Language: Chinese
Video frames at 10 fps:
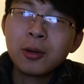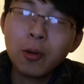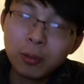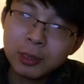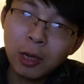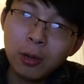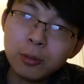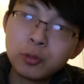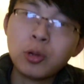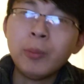公
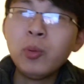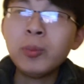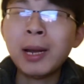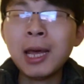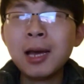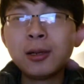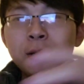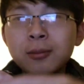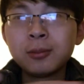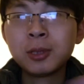交全部把它
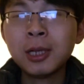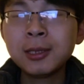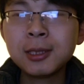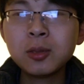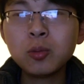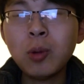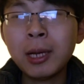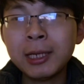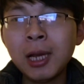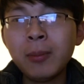跟蜘蛛
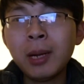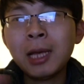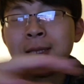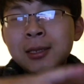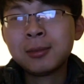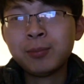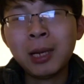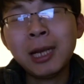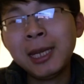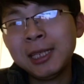网一样，把它把
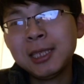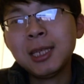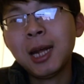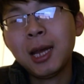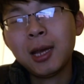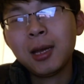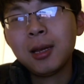它连起来。